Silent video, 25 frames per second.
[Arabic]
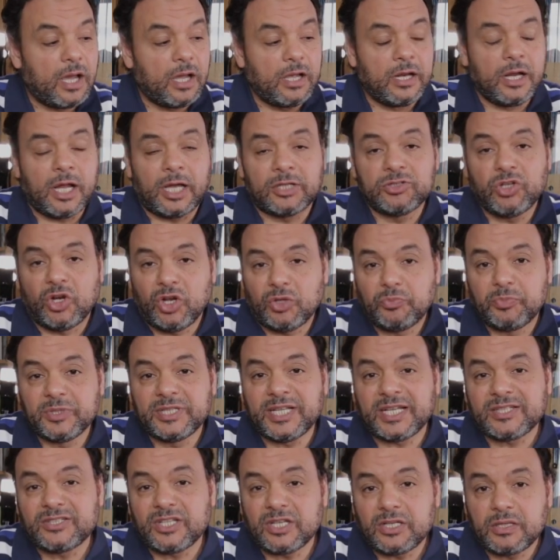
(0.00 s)
العضلات
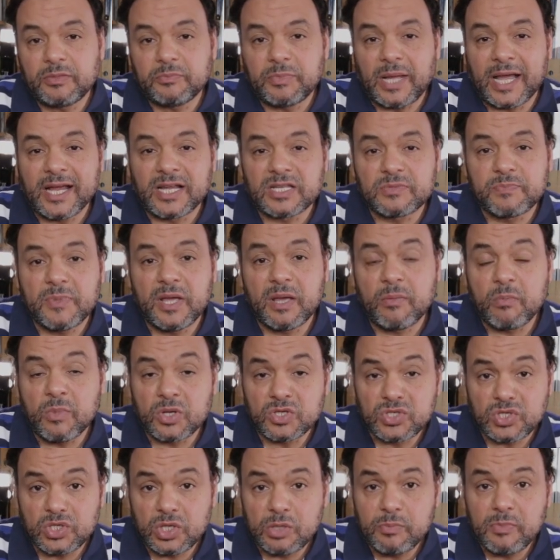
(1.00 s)
بتاعتك بحاجه اسمها
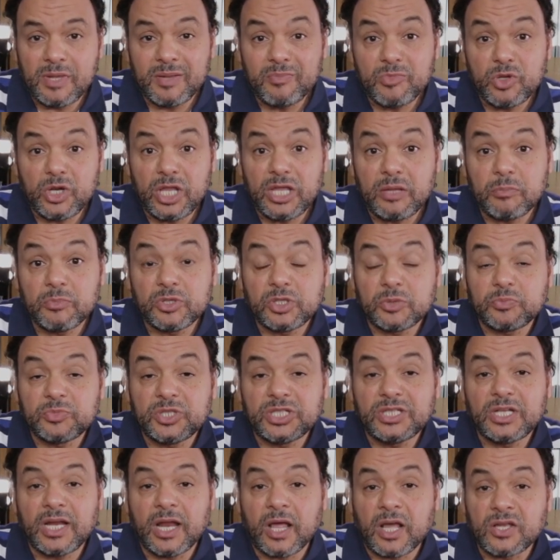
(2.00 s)
ماسل ميموري
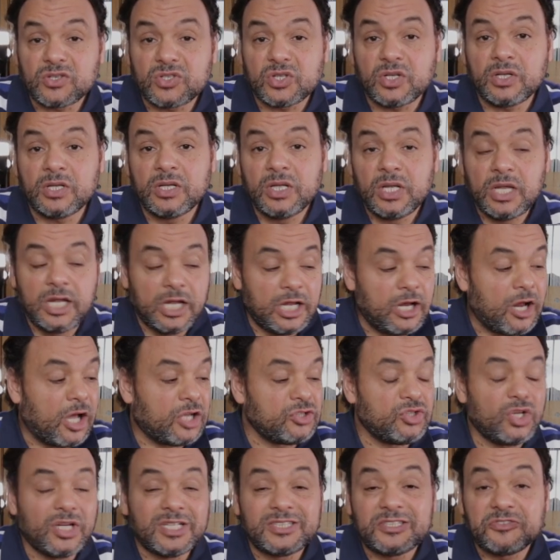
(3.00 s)
بتبتدي العصل
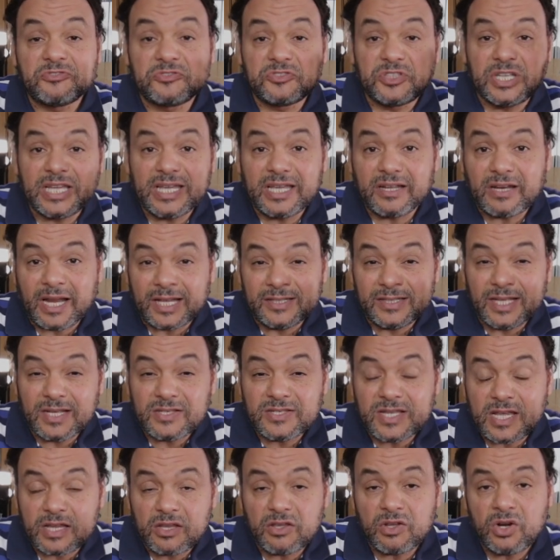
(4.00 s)
العضله تفتكر عندها
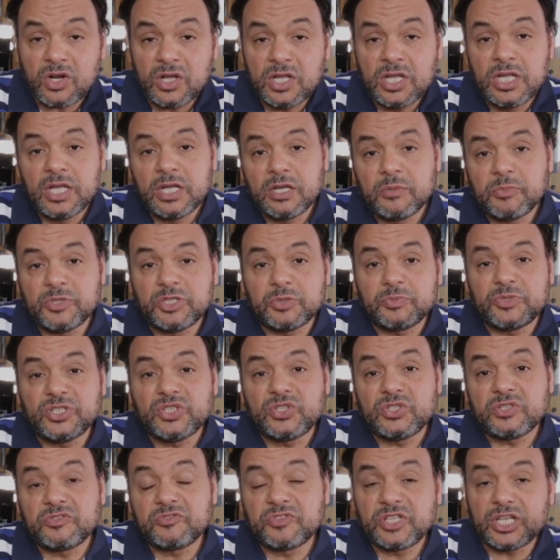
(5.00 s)
ذاكره
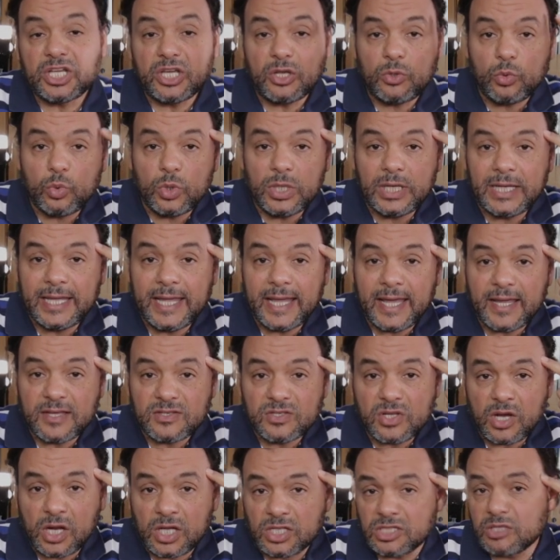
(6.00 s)
بتبتدي تفتكر
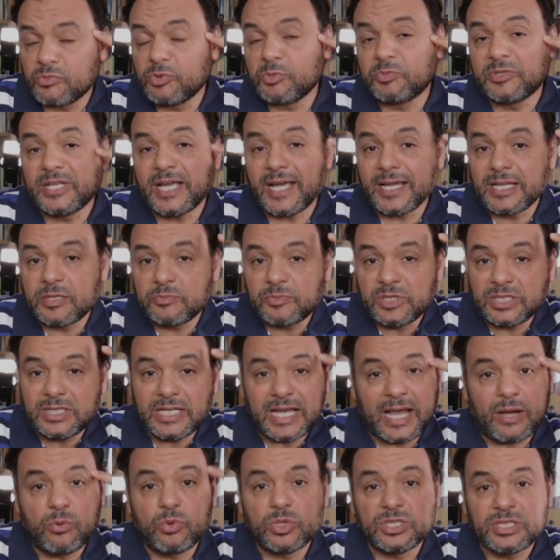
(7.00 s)
والجهاز العصبي بتاعك يبتدي
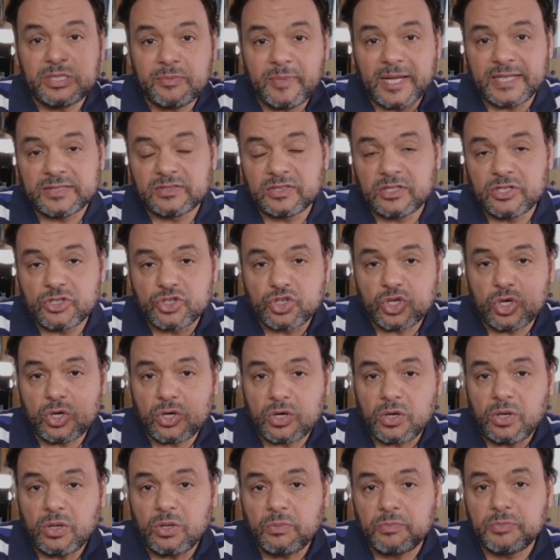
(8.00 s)
يعود يبعت
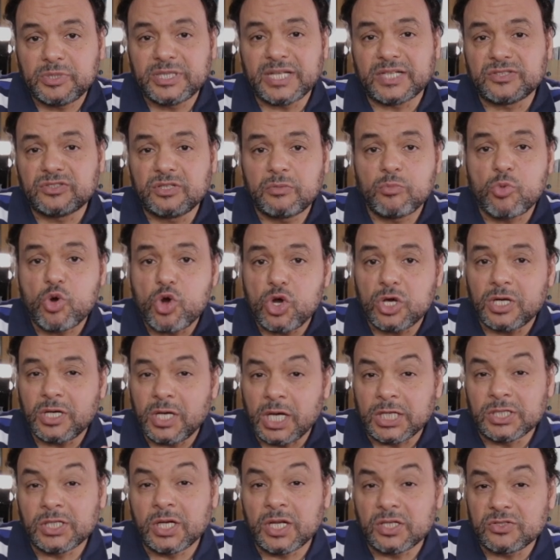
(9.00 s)
الاشاره بتاعه المخ
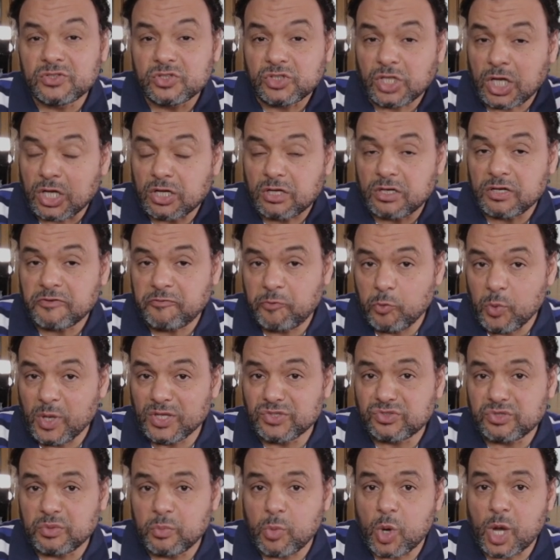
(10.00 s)
للعضلات تتحرك في
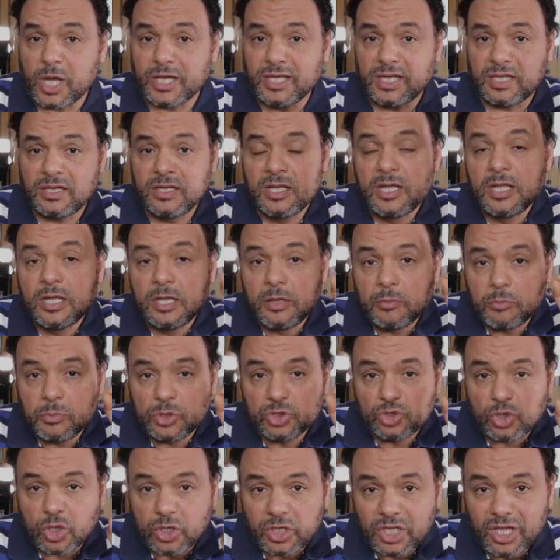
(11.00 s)
وقت معين
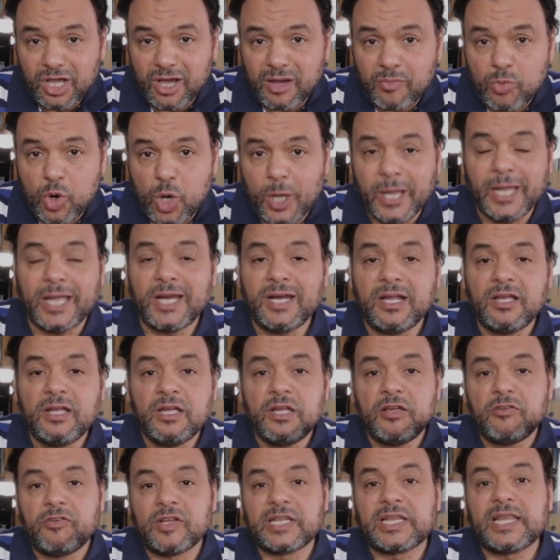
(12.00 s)
بطريقه معينه
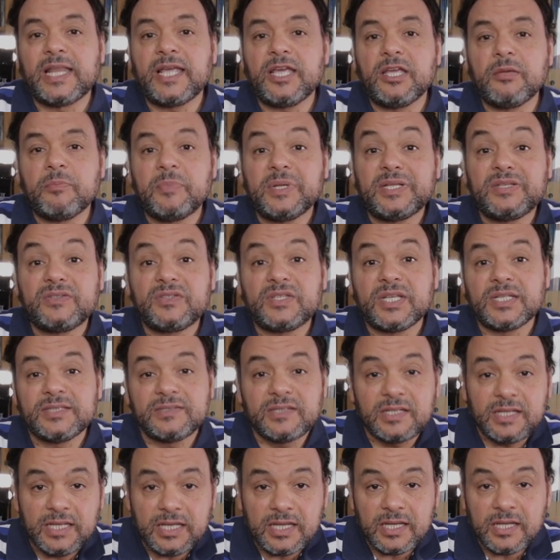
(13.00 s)
فتلاقي
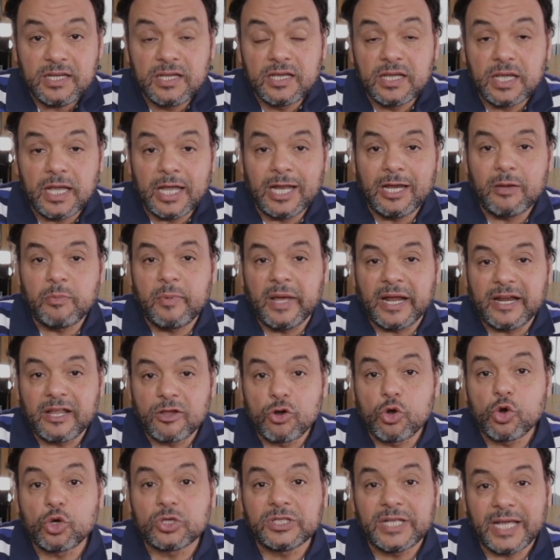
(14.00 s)
بالتدريج
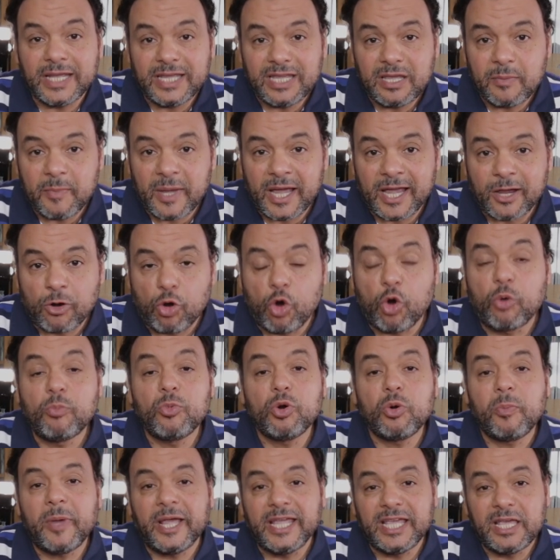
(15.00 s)
الباريكورد هيجي معاك
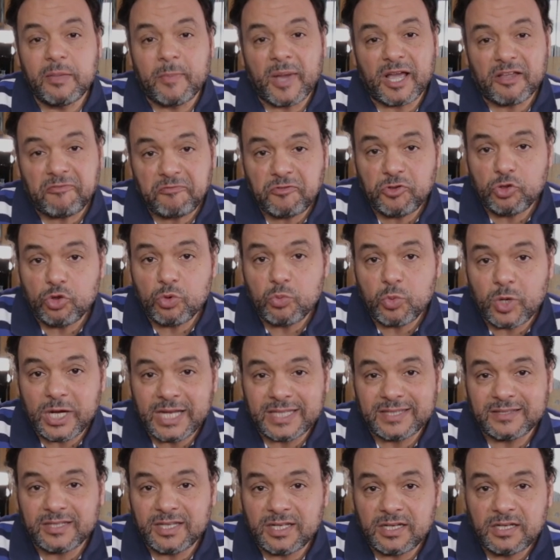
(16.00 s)
عمره ما هيجي معاك في يوم ولا
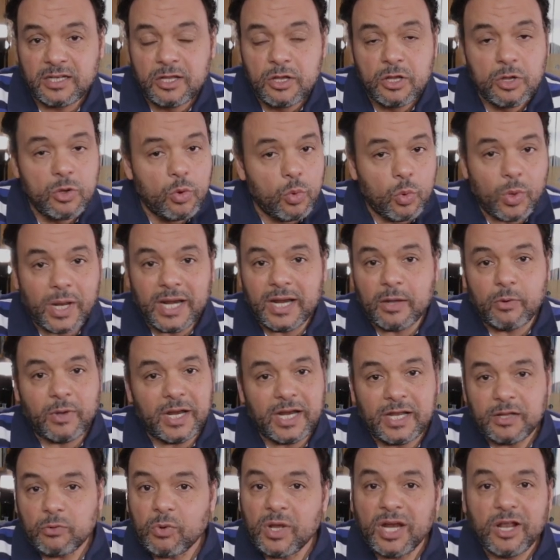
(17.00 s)
اتنين ولا
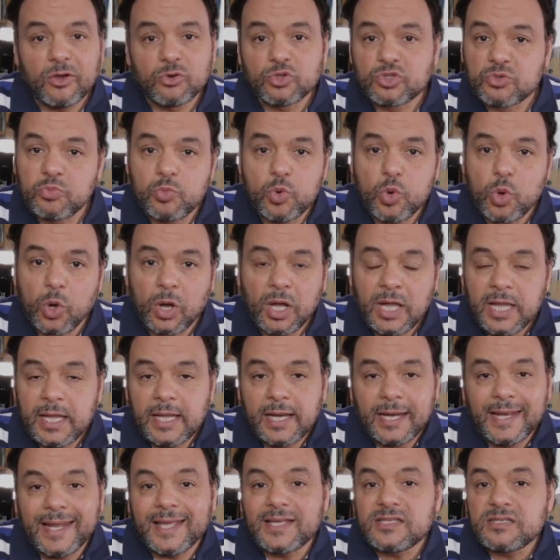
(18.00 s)
ولا ولا اسبوع
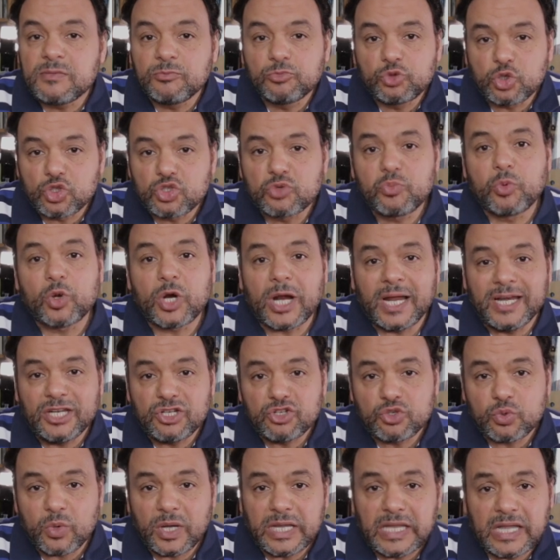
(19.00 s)
لازم تصبر عليه
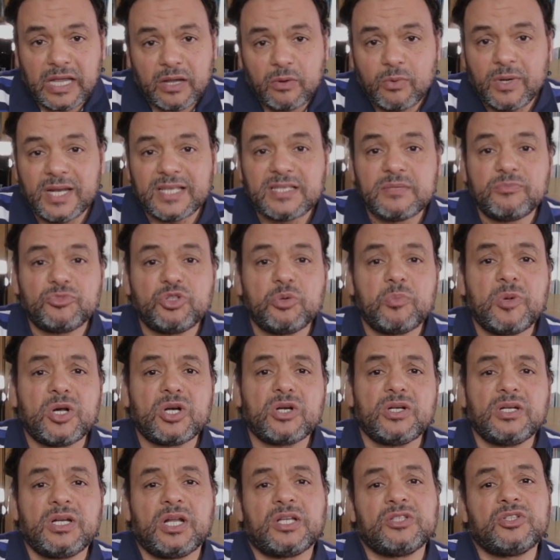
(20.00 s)
شويه ولازم
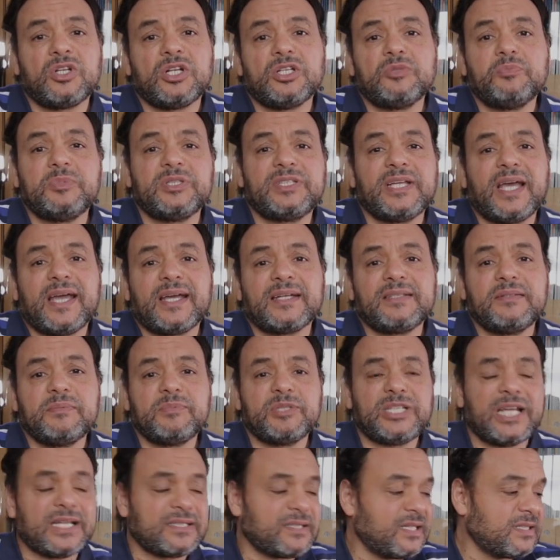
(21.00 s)
تمرن العضلات بتاعك دي
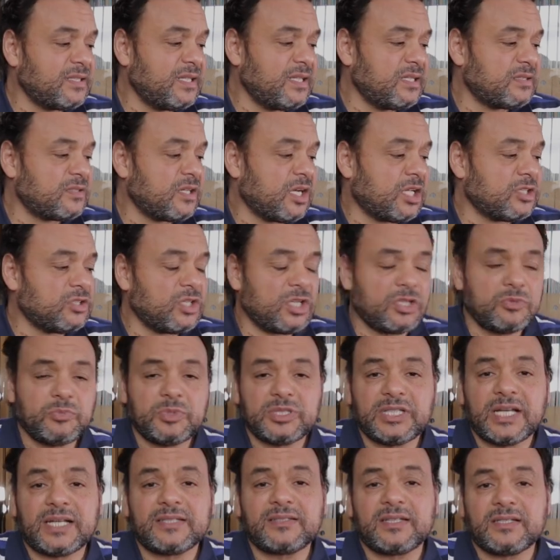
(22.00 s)
بتاعتك ديت العضلات
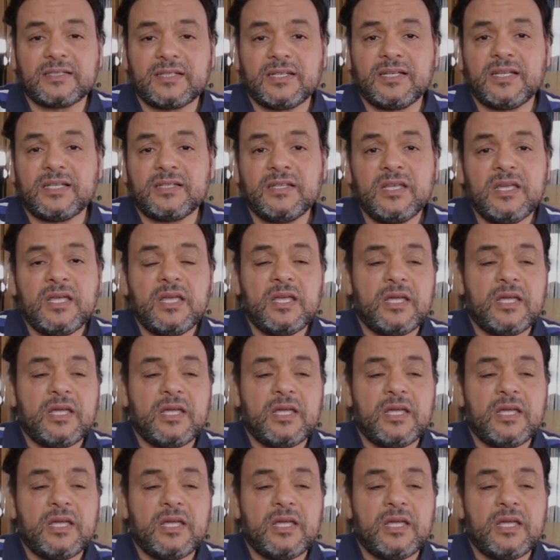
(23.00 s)
بتاعتك ديت